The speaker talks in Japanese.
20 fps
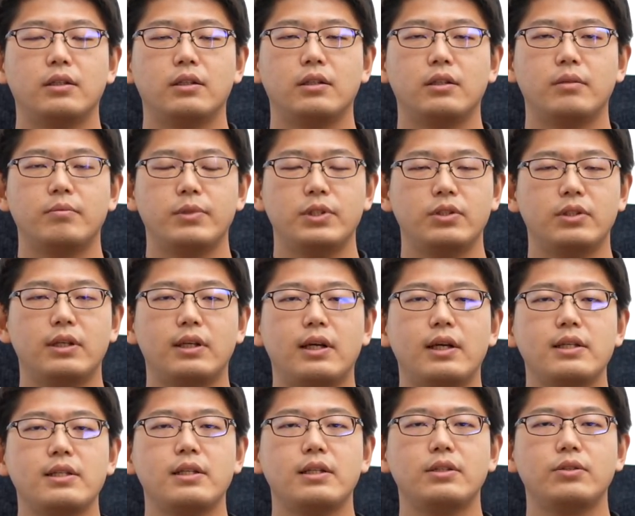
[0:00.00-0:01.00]
で
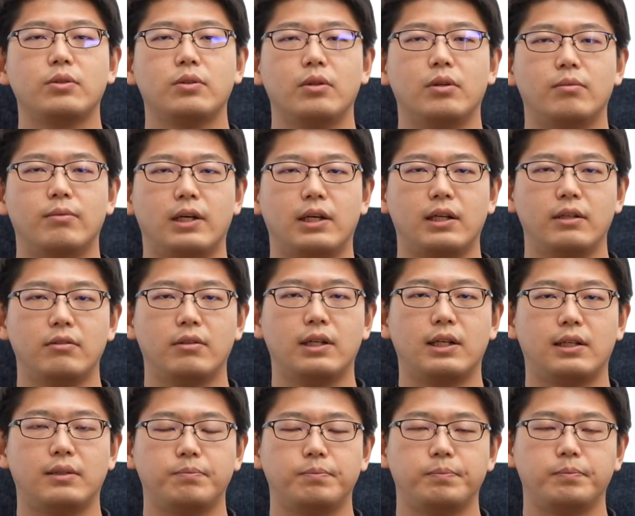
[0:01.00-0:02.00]
ビジュアライゼーションの場合
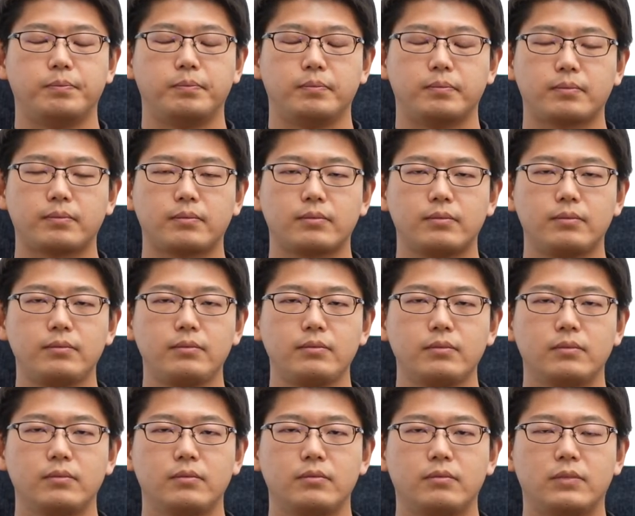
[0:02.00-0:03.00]
は、
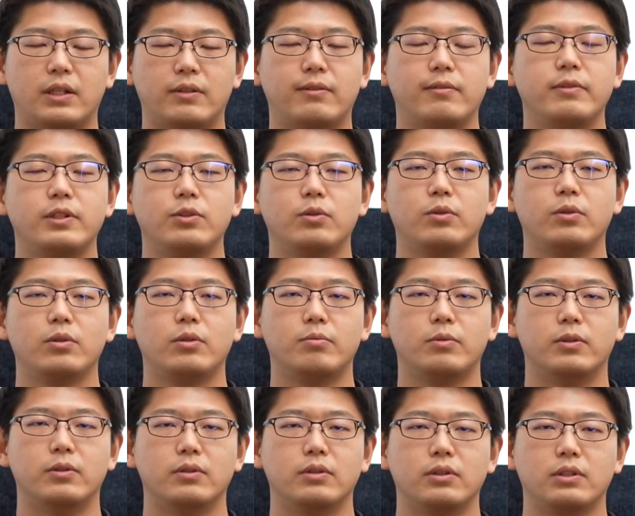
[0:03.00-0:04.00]
まあ、アファメーションと
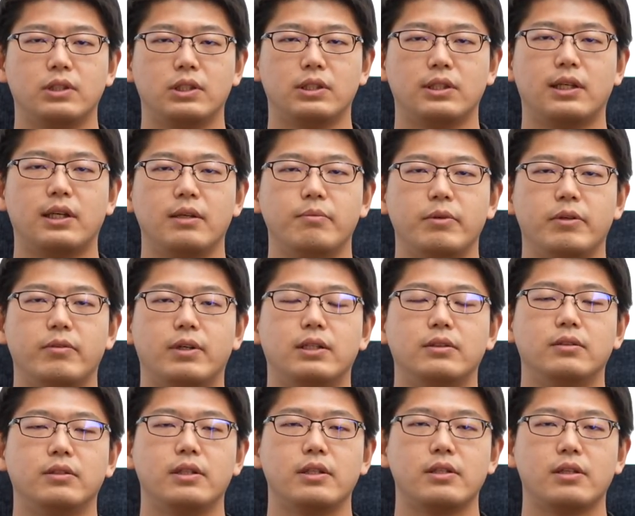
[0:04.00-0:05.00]
も近い面はあ
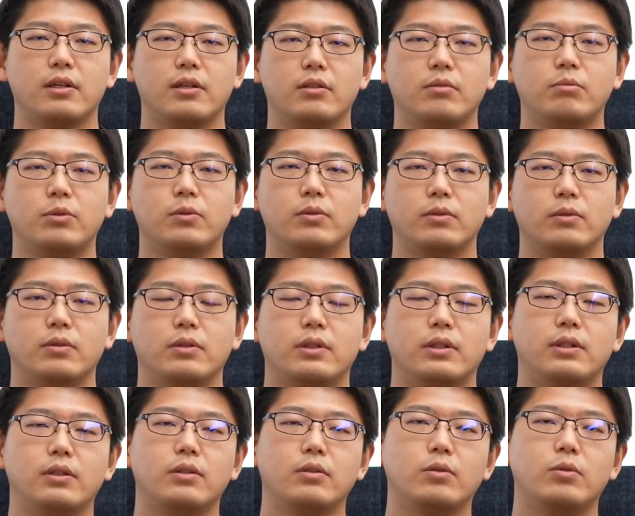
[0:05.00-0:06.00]
るんですけれども
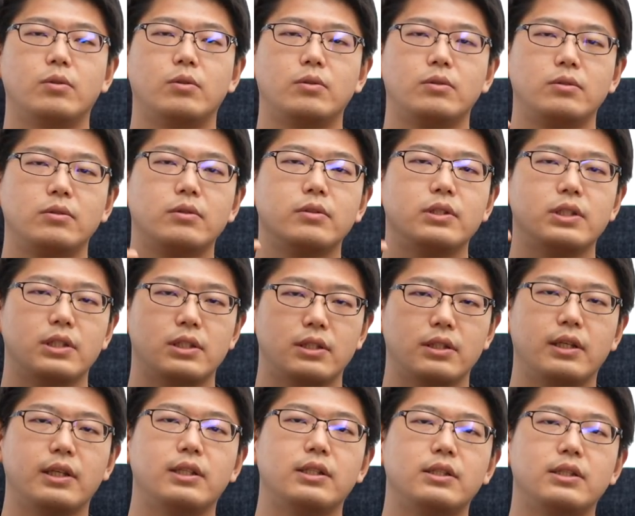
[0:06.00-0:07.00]
ゴールを実
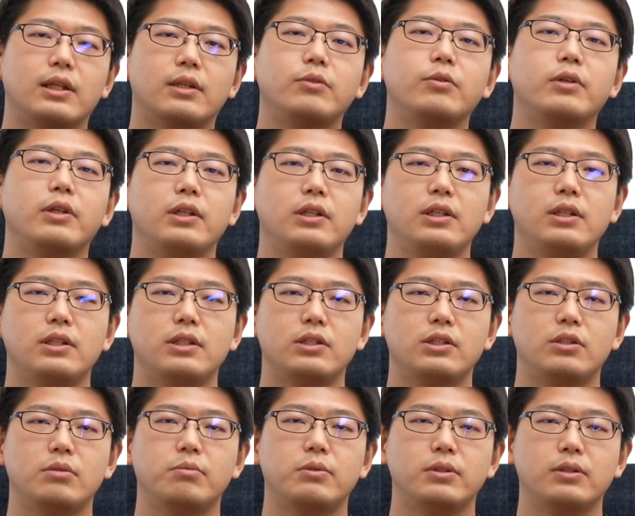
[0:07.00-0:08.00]
現した時に
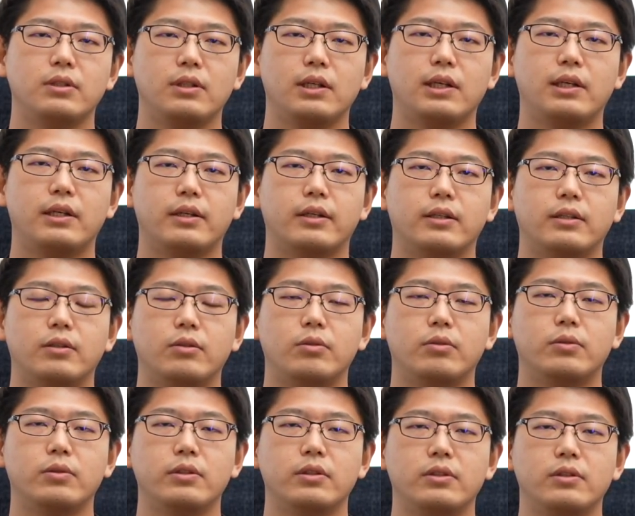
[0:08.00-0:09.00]
自分が
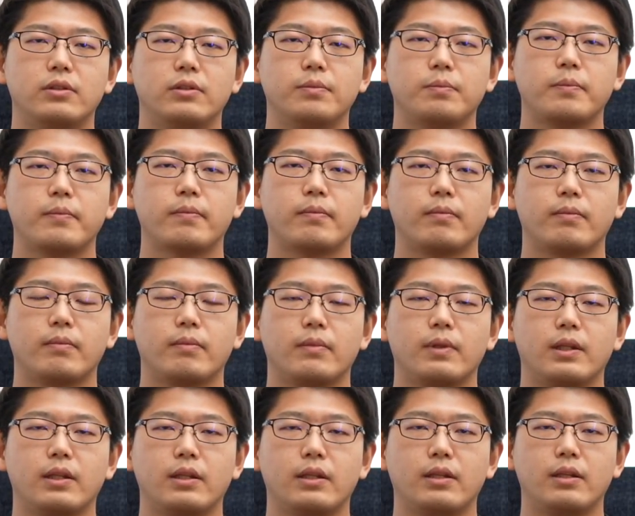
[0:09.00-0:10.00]
どういう
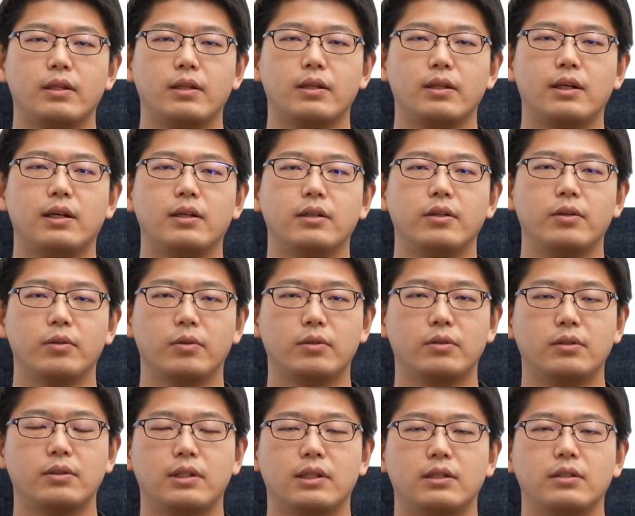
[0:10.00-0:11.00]
環
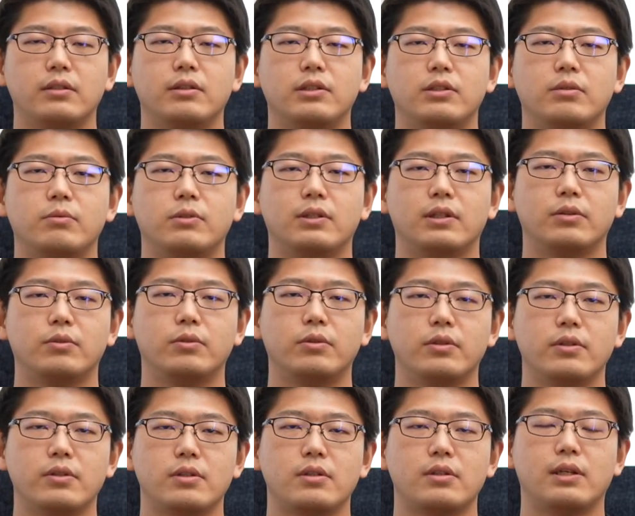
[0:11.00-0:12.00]
境あるいは自分がどう
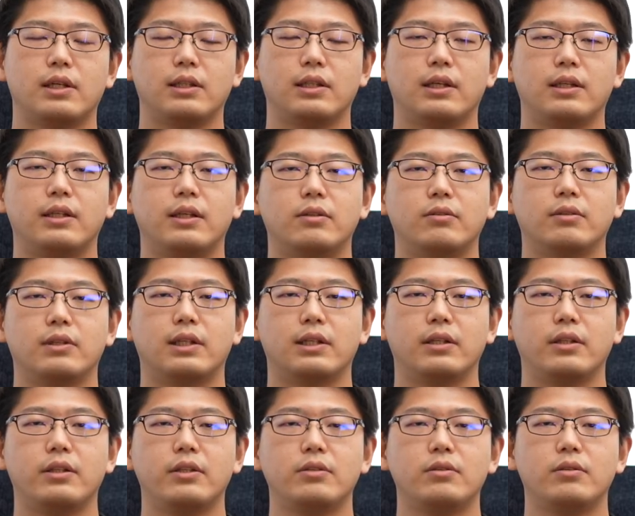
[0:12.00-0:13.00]
いう姿なのかっ
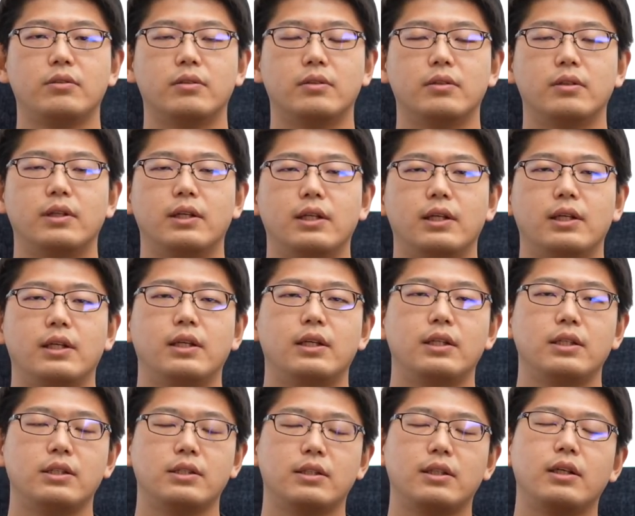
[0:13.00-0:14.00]
ていうのを
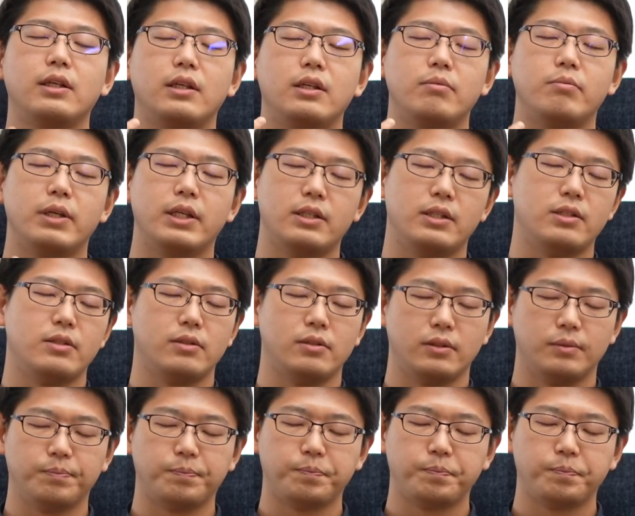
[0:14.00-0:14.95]
しっかりイメージする。